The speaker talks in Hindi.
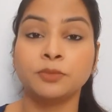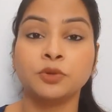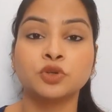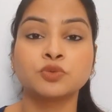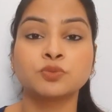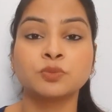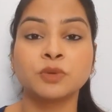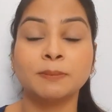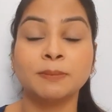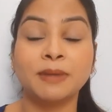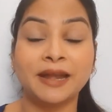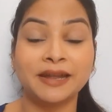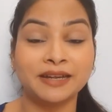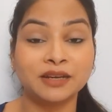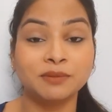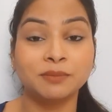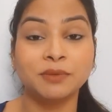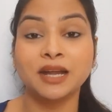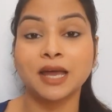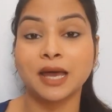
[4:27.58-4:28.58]
उसमें
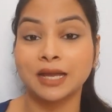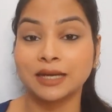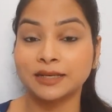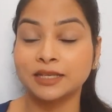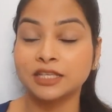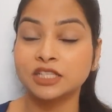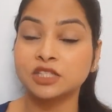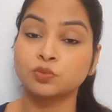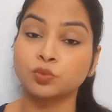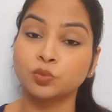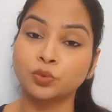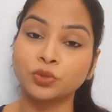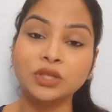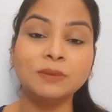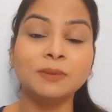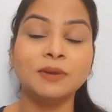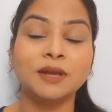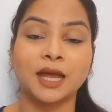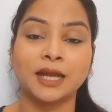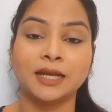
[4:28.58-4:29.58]
ब्लेंडर में डाल के
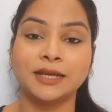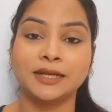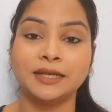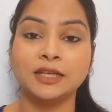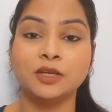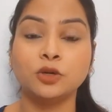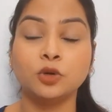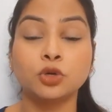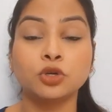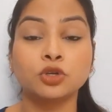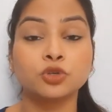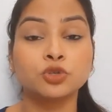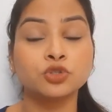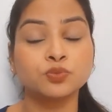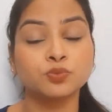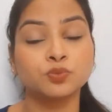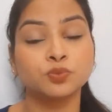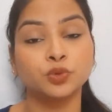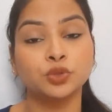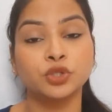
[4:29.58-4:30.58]
स्मूदी बना लेनी है और उस
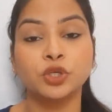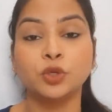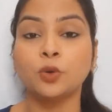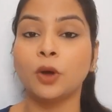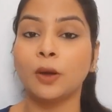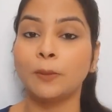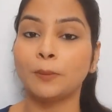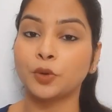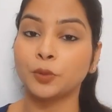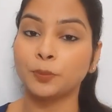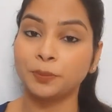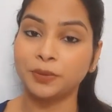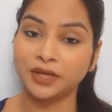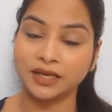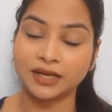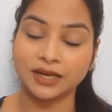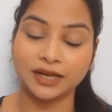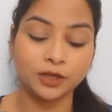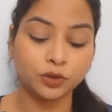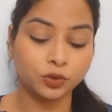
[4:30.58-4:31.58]
स्मूदी को आपको
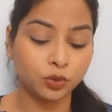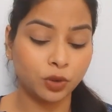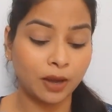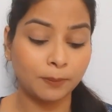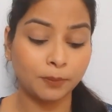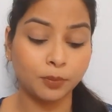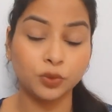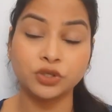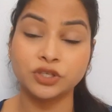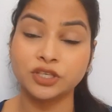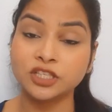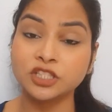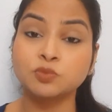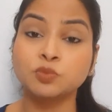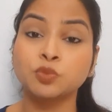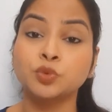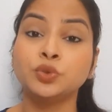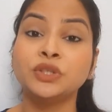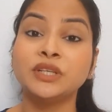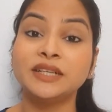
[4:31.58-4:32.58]
पीना है तो आपको ये
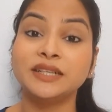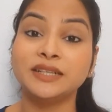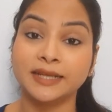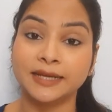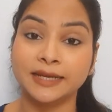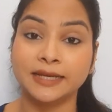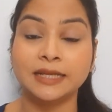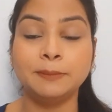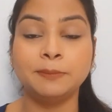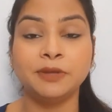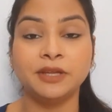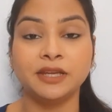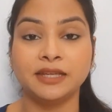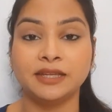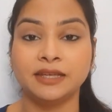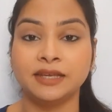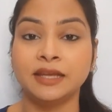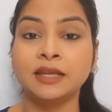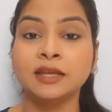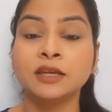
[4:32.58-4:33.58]
स्मूदी डेली
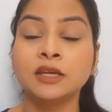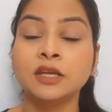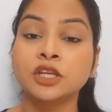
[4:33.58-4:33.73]
पीनी है